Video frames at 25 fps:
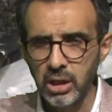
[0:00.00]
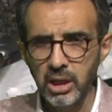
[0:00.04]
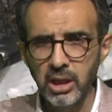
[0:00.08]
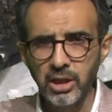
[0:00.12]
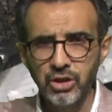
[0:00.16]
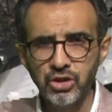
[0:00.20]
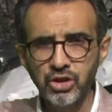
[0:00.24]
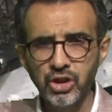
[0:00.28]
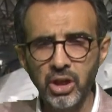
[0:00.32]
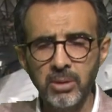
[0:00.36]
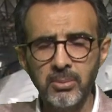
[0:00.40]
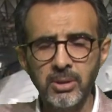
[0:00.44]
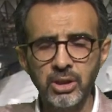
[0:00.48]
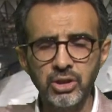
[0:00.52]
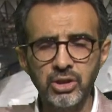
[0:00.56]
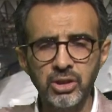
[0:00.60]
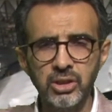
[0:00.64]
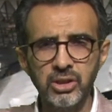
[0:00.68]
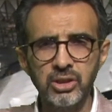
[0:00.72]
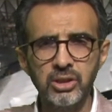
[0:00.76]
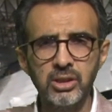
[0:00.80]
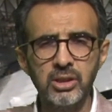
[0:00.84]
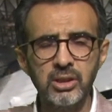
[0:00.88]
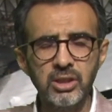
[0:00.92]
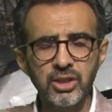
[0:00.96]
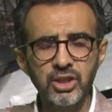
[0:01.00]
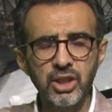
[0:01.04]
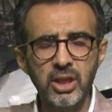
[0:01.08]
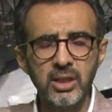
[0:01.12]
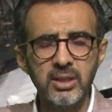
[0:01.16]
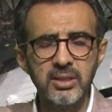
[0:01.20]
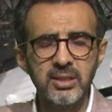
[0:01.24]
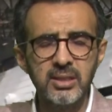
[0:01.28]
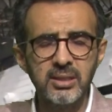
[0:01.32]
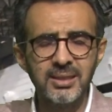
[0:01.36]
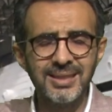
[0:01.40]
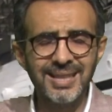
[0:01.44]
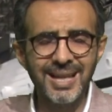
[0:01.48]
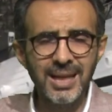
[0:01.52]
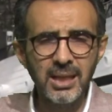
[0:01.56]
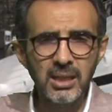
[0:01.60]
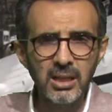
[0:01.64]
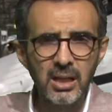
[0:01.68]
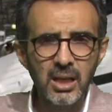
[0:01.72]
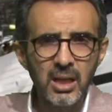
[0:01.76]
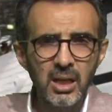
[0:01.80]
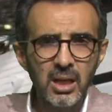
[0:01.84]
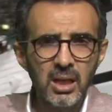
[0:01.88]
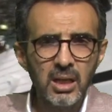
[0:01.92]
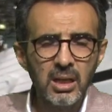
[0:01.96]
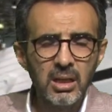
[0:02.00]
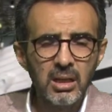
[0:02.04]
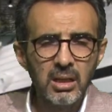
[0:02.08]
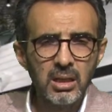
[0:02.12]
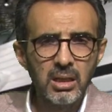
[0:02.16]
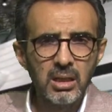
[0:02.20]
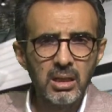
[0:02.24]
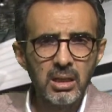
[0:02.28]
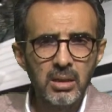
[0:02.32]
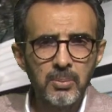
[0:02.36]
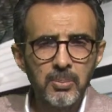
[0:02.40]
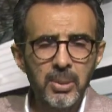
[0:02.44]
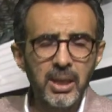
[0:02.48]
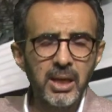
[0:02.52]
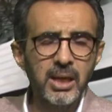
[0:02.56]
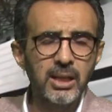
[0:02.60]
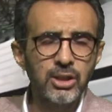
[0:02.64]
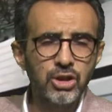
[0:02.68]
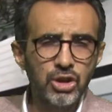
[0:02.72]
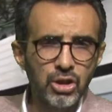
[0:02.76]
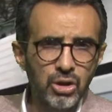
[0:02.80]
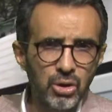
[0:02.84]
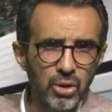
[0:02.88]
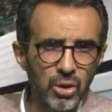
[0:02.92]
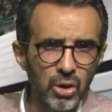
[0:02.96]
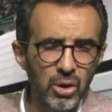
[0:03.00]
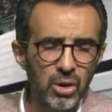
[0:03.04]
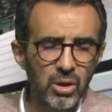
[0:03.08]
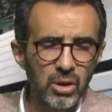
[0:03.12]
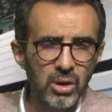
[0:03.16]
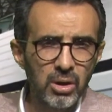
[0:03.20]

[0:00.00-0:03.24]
iç çamaşırının içerisinden para çıkıyor.